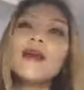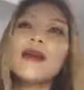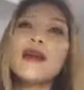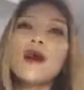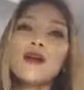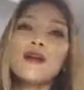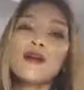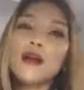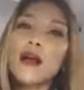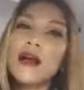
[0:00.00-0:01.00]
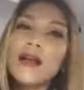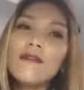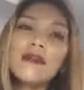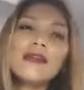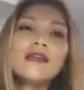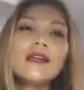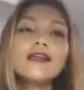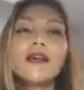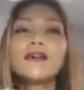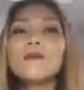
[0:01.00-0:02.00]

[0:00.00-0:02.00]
để họ được nghe về chính sách trả